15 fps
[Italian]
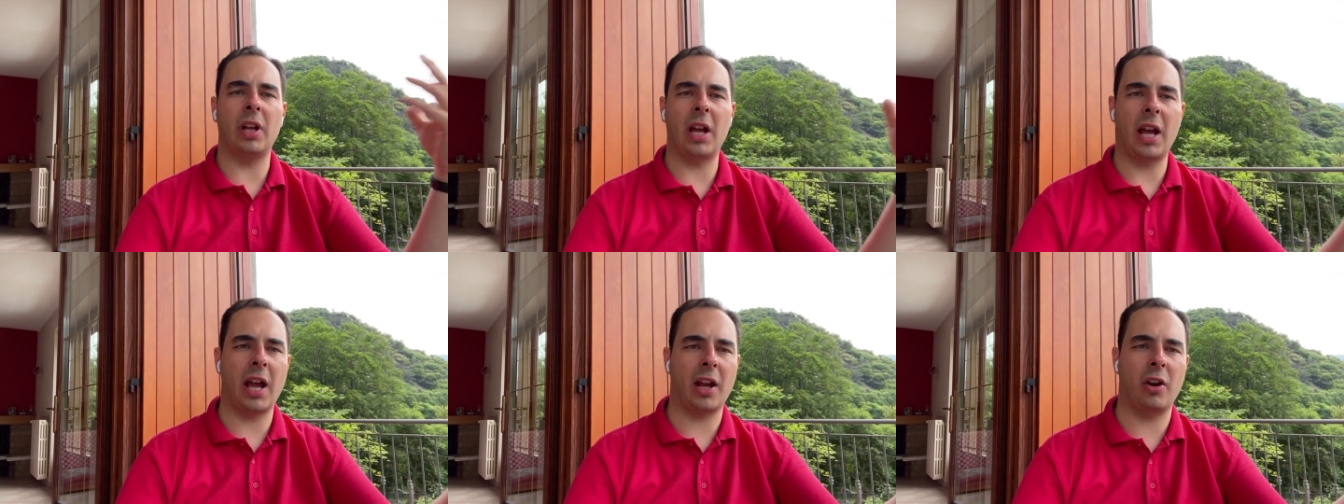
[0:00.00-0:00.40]

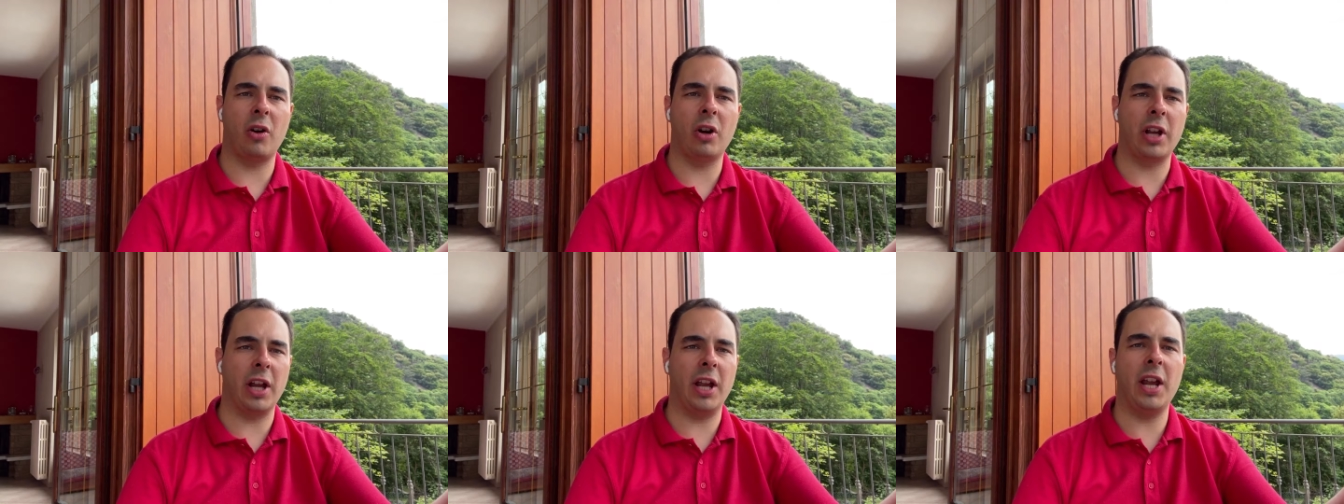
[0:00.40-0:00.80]

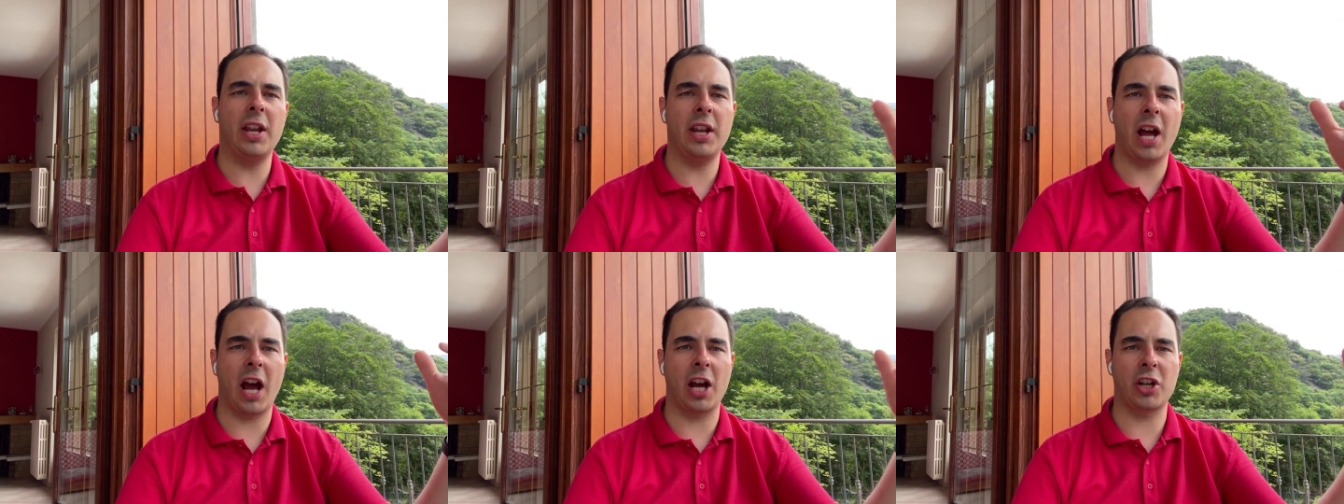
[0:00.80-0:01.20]
ecco che
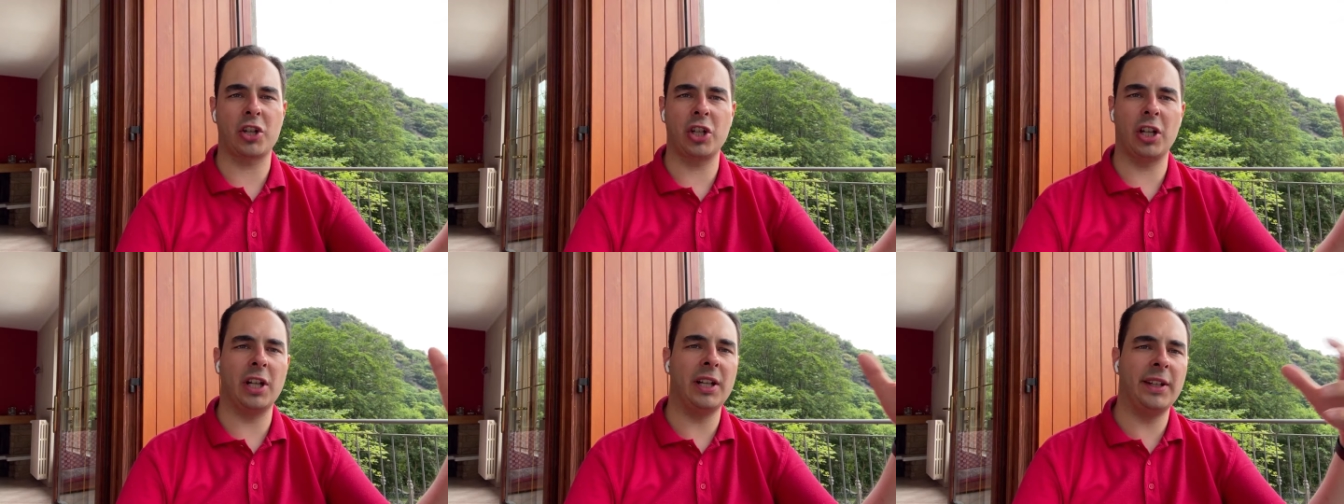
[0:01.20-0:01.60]

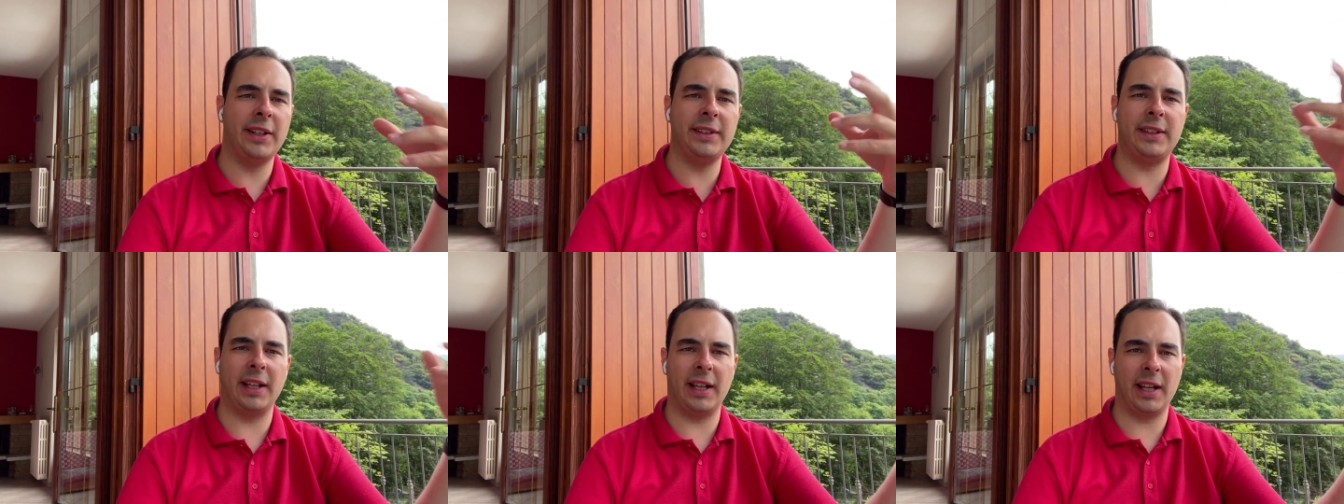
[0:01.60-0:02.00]
nasce
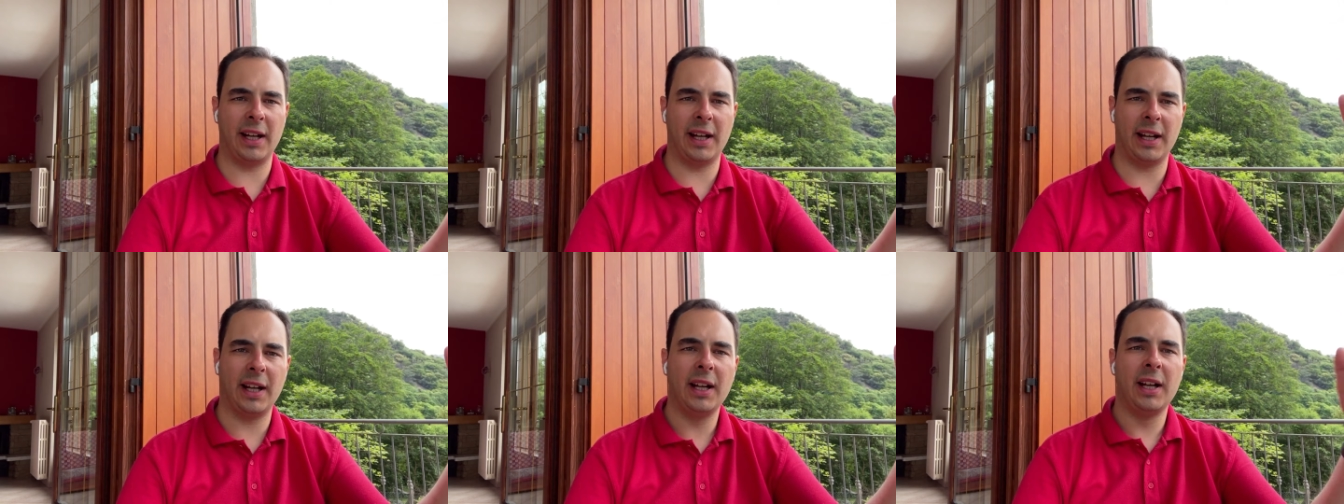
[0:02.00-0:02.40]

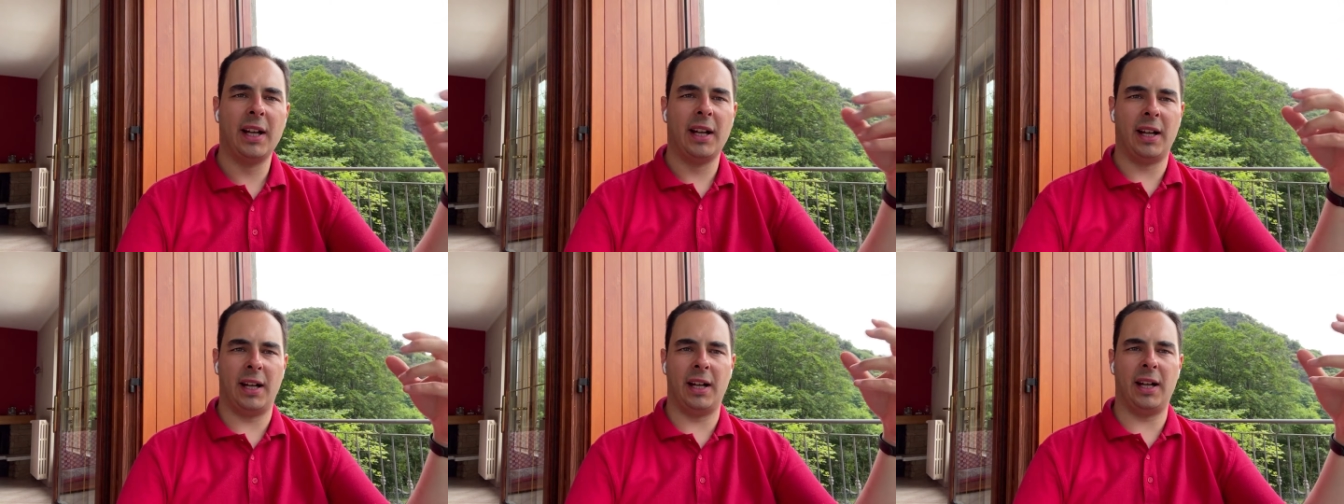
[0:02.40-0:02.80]

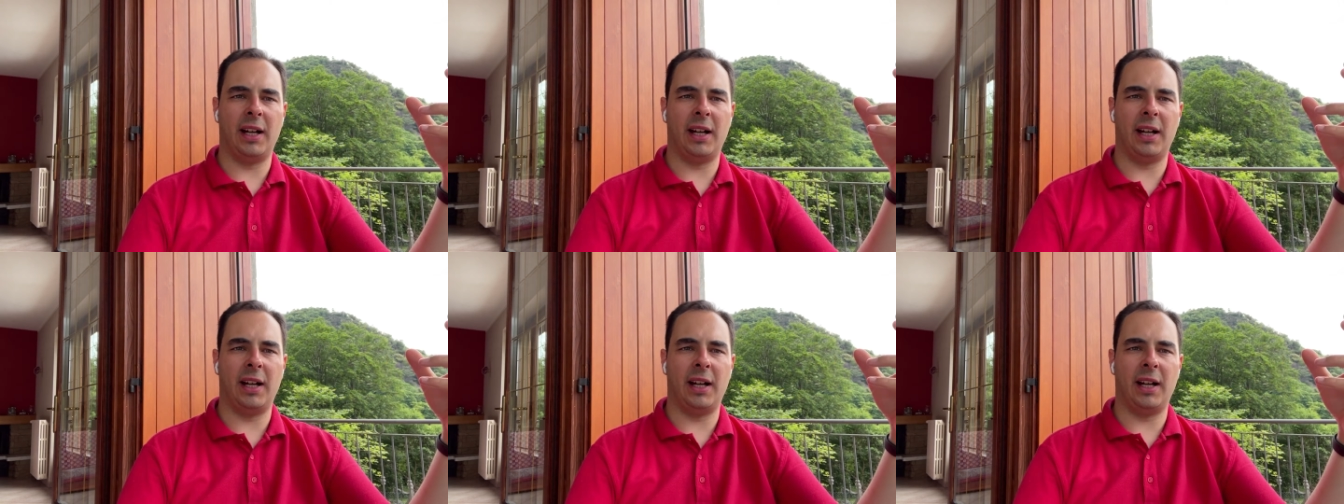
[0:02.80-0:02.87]
l'idea